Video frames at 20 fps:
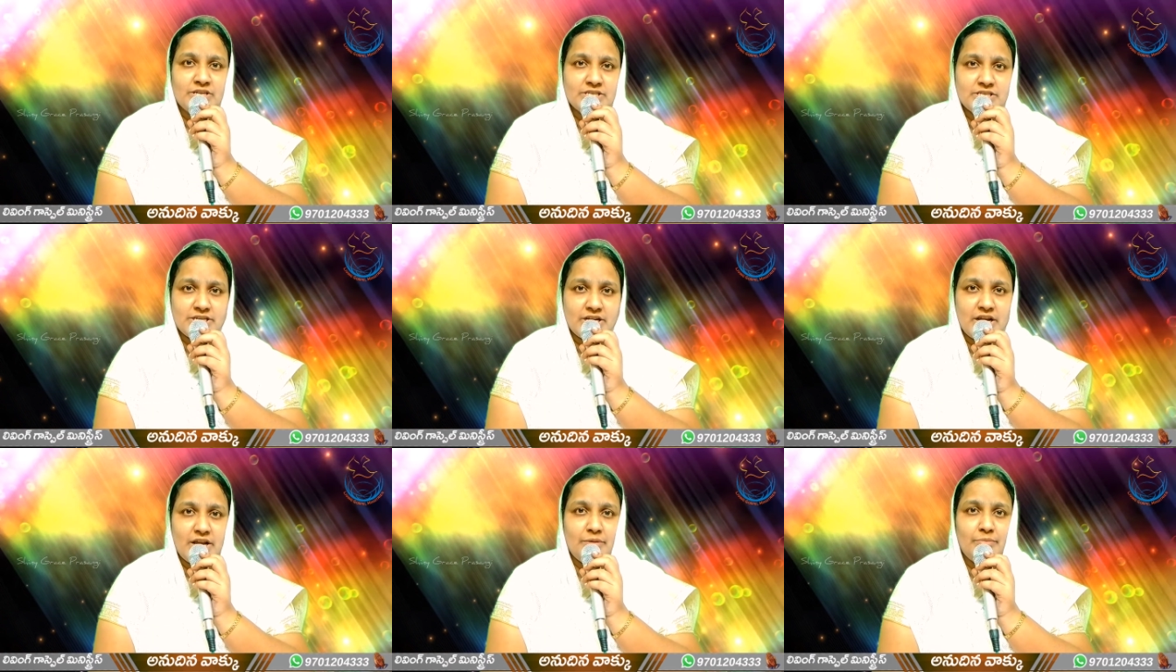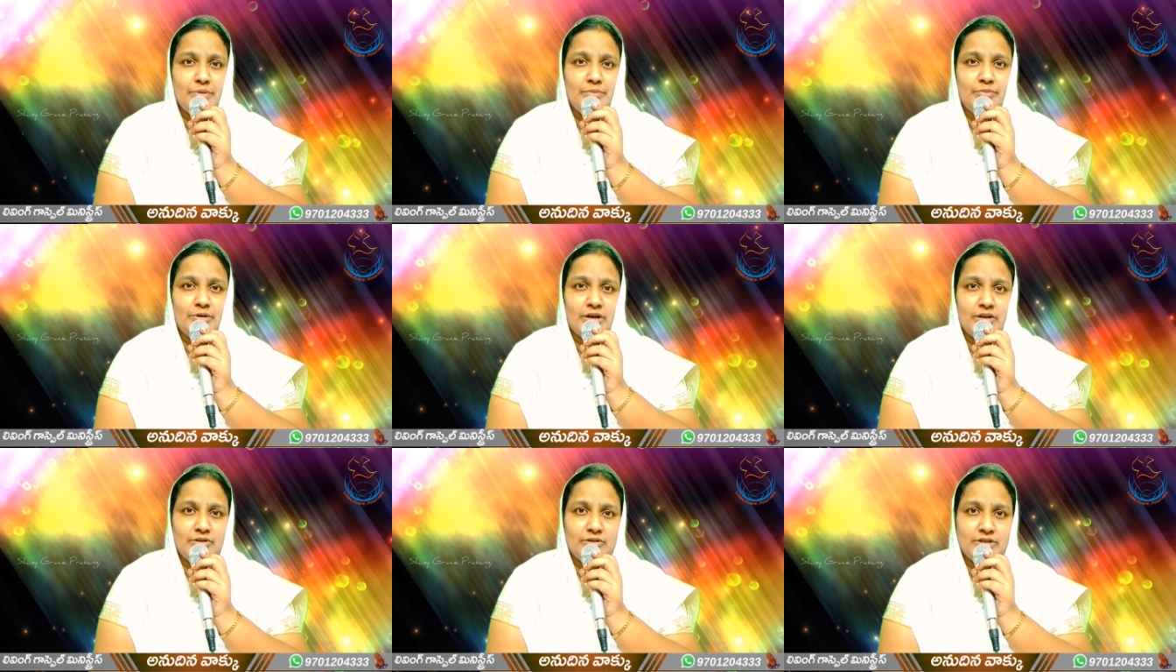
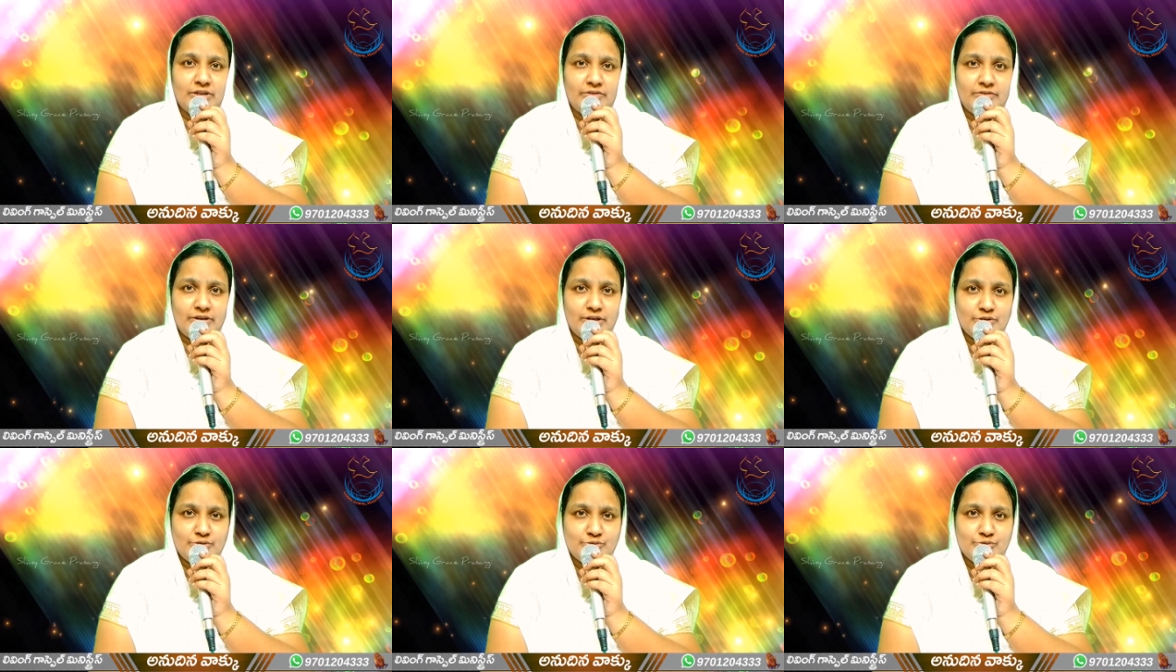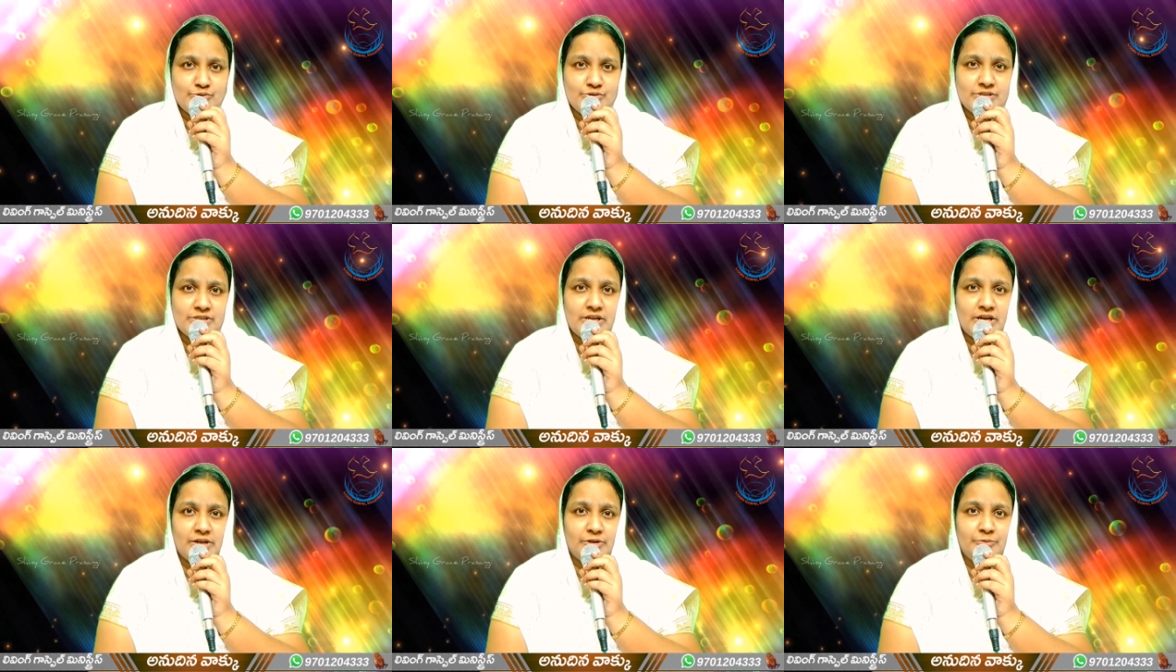క్షేమము కలుగుట వారు
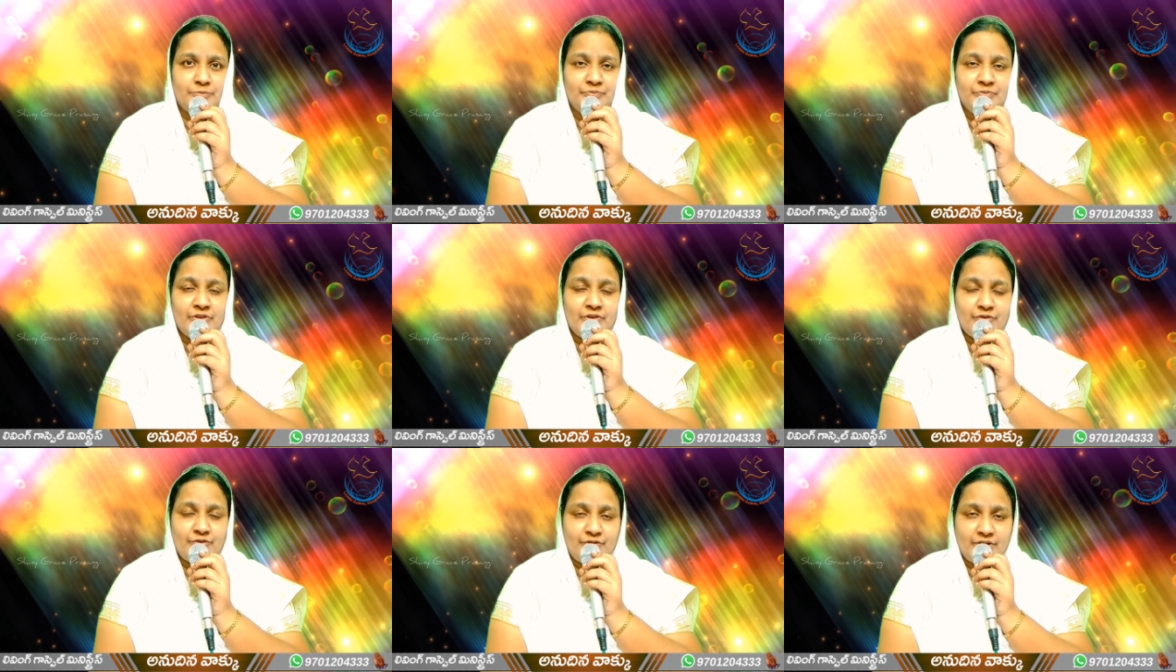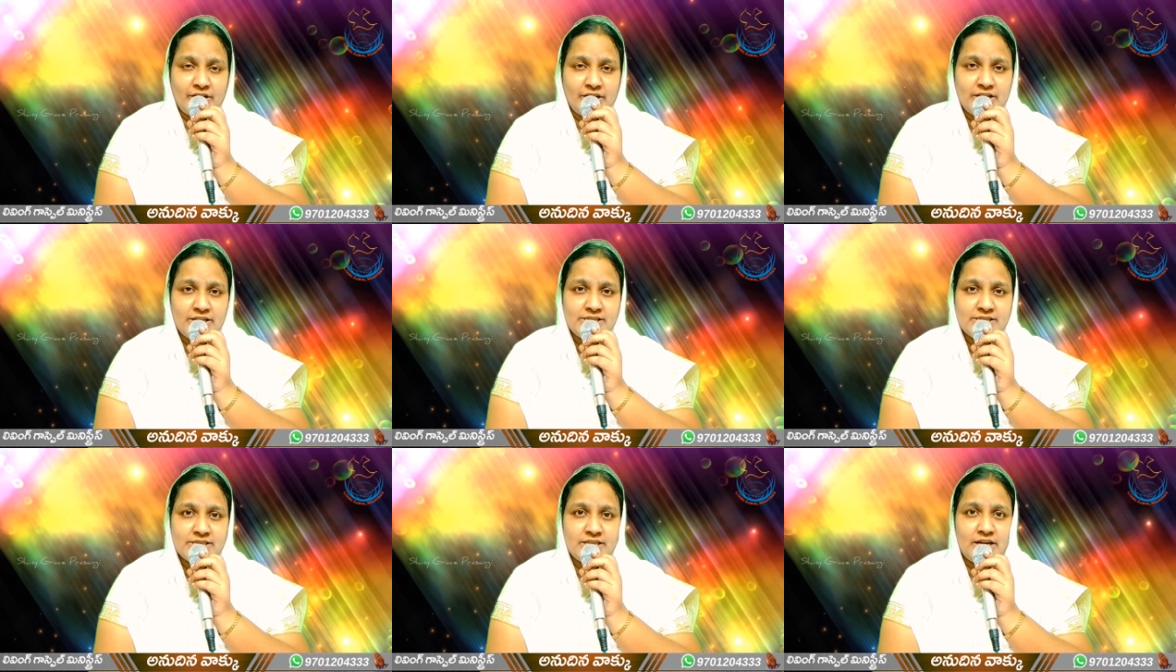చూస్తారు
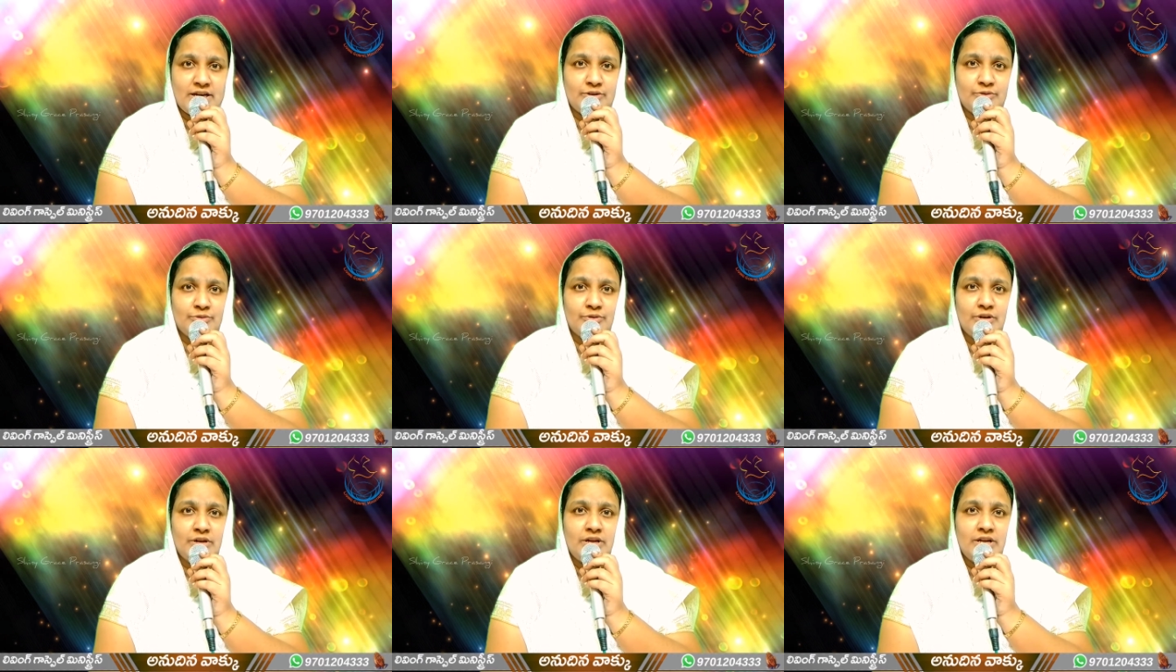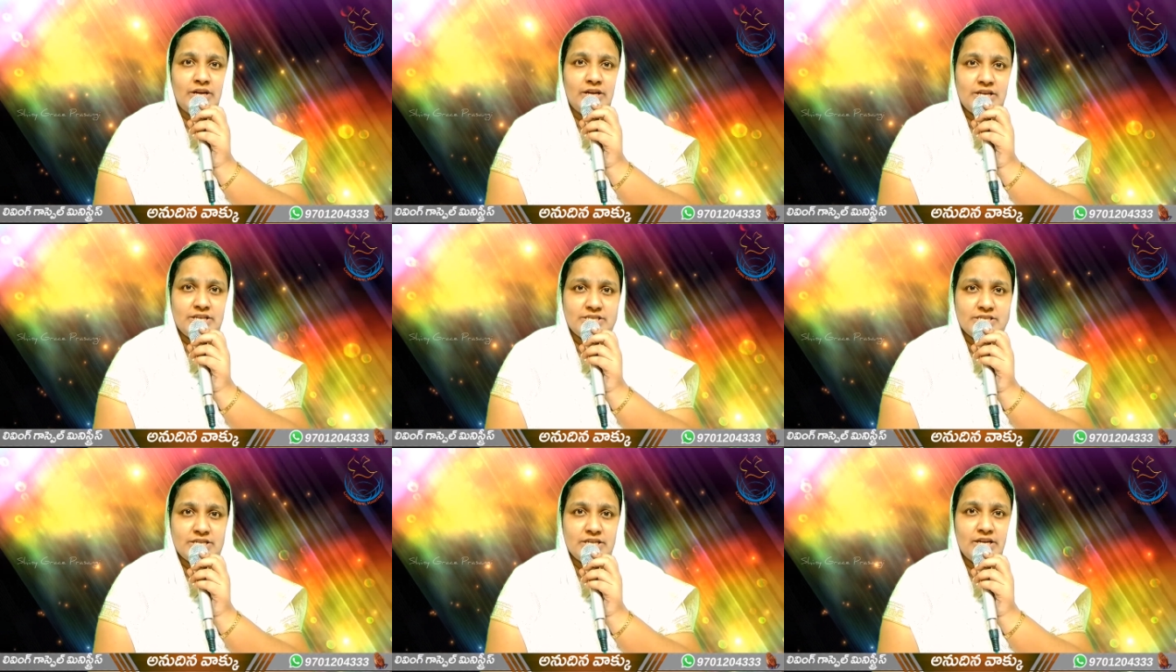ఫలిస్తారు
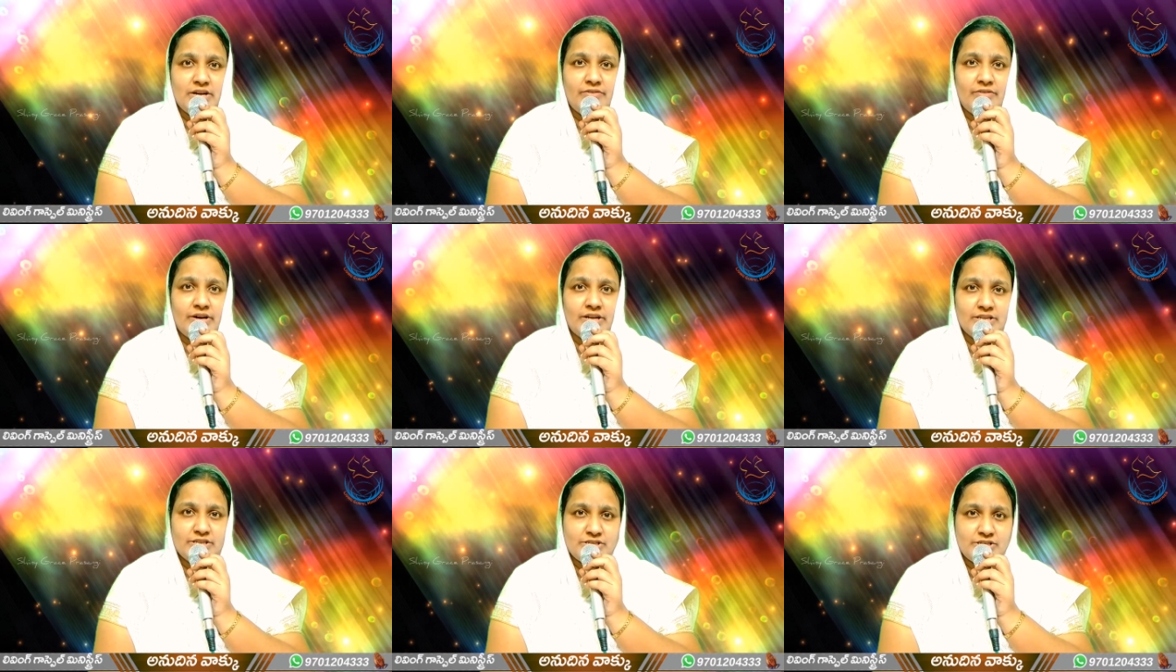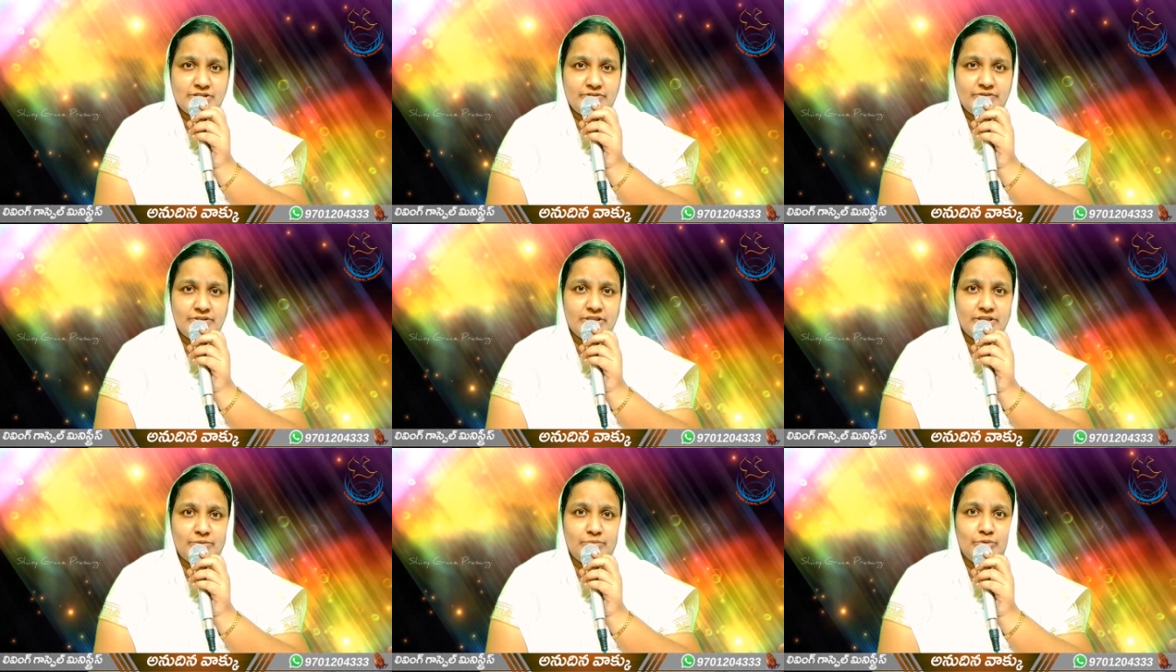నిజంగా వారి
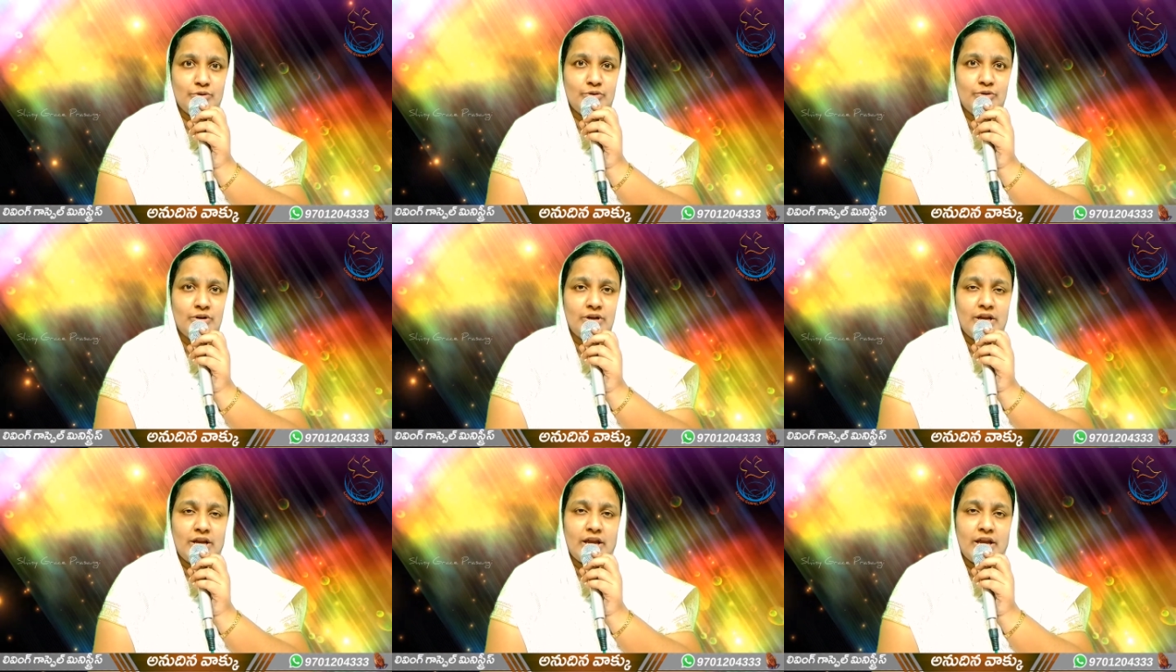జీవితంలో